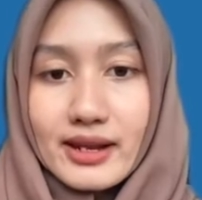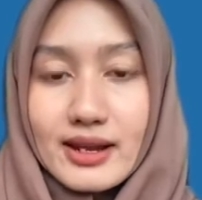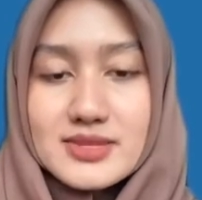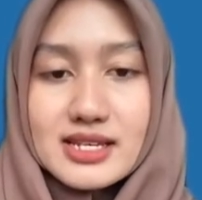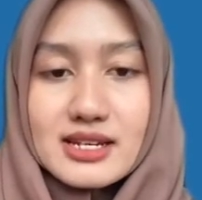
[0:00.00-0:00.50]

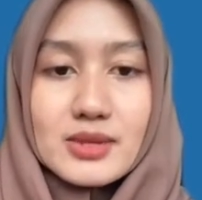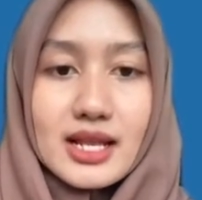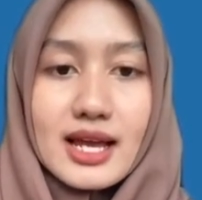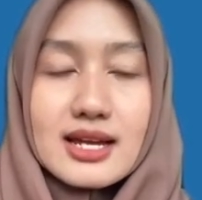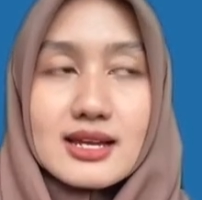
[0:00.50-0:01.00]
ya bisa
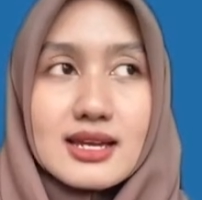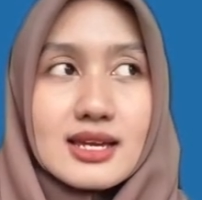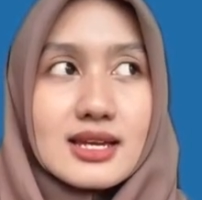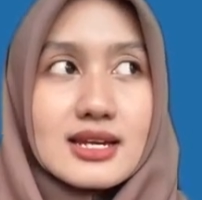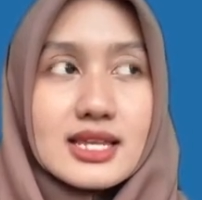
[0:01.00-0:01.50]
dibilang
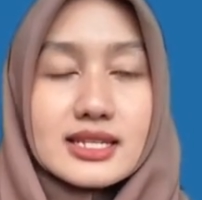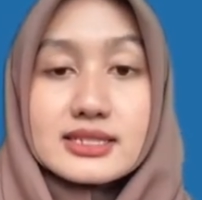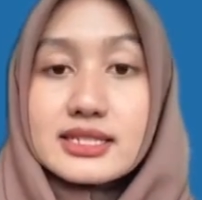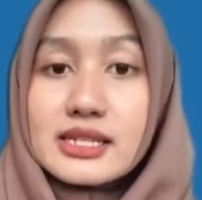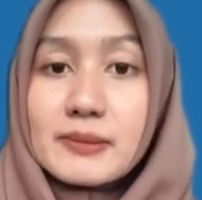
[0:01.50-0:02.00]
dan
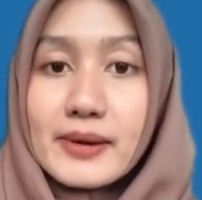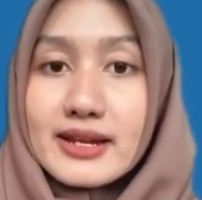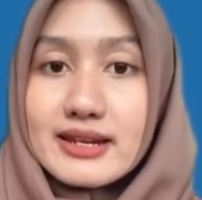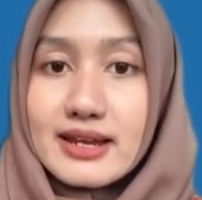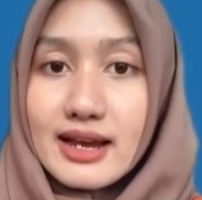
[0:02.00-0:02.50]
terjadi
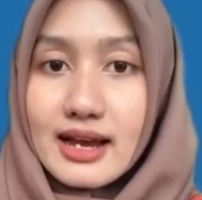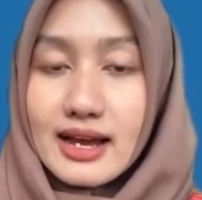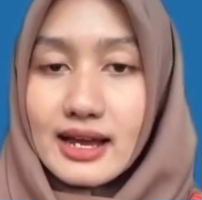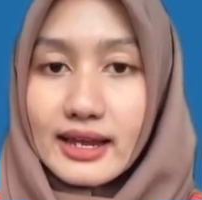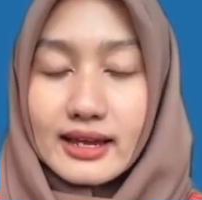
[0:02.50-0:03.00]
pada
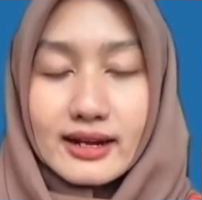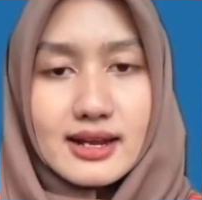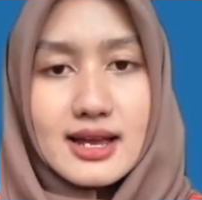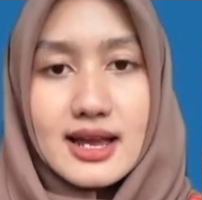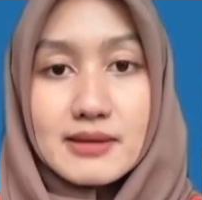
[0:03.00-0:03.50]

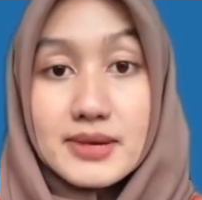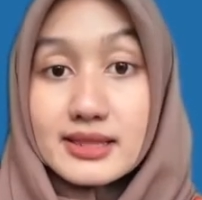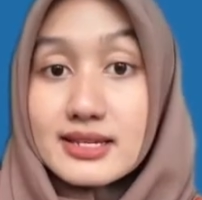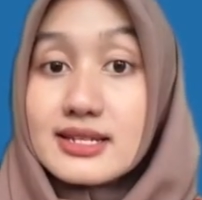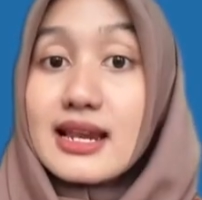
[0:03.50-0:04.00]
era
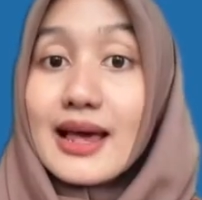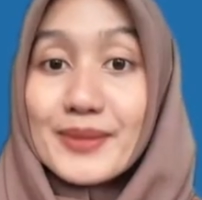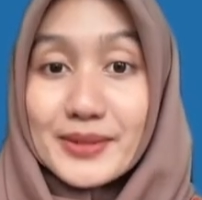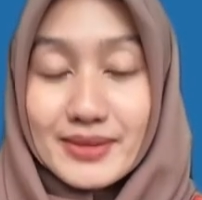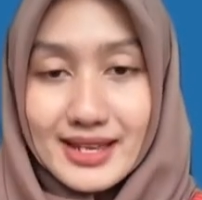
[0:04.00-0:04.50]
abad
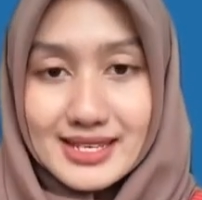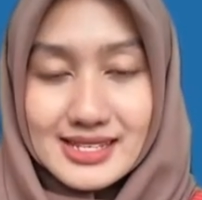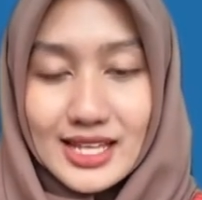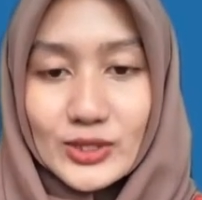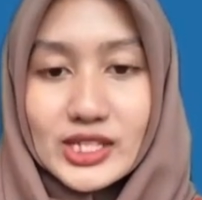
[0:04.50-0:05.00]
ke-18
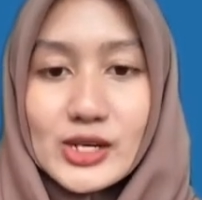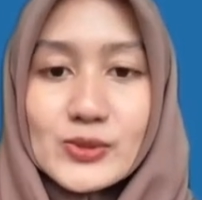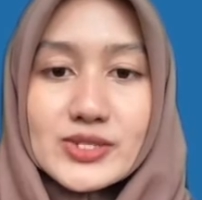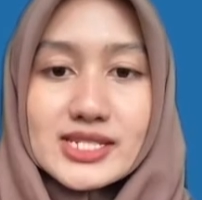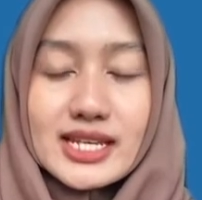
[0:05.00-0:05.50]
atau
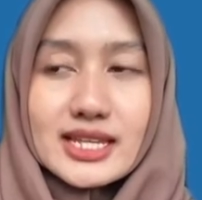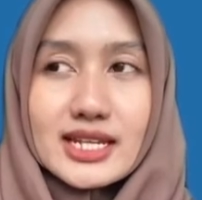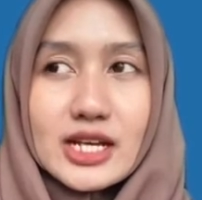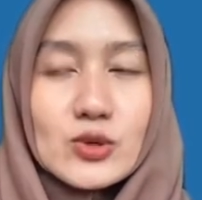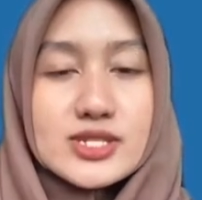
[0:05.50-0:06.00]
tahun
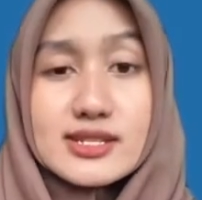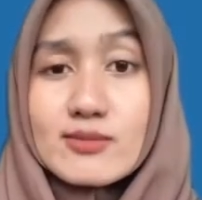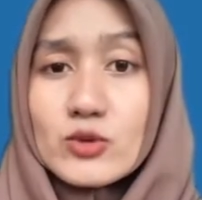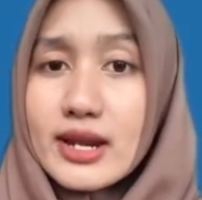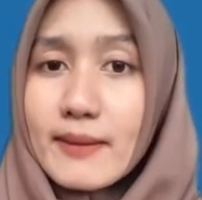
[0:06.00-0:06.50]
sekitar tahun
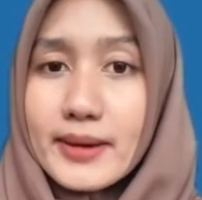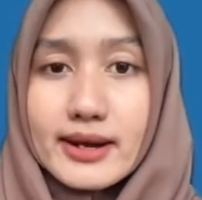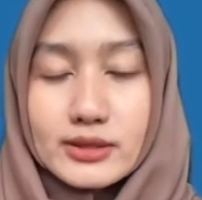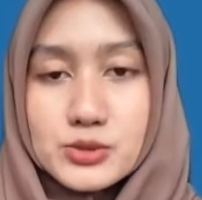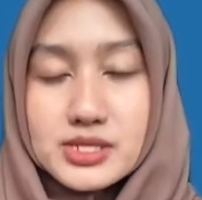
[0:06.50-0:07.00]

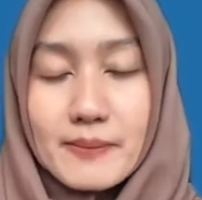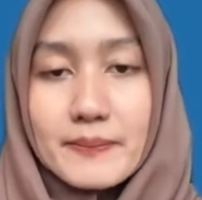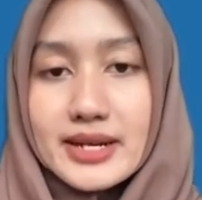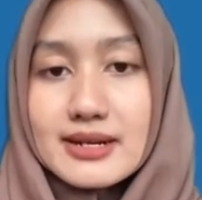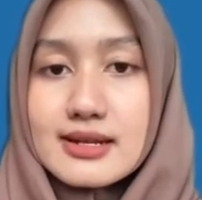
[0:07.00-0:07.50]
1800
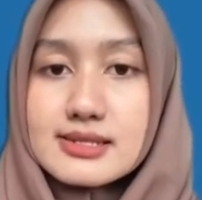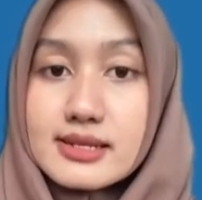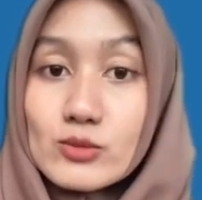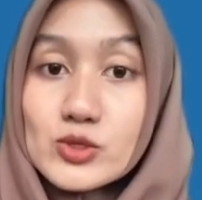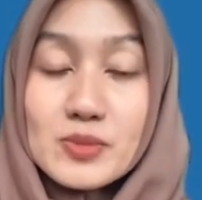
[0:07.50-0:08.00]
sampai dengan
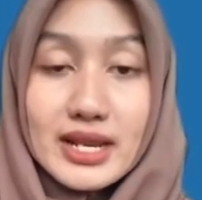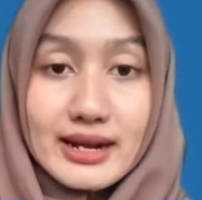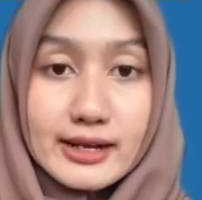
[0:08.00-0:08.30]
1900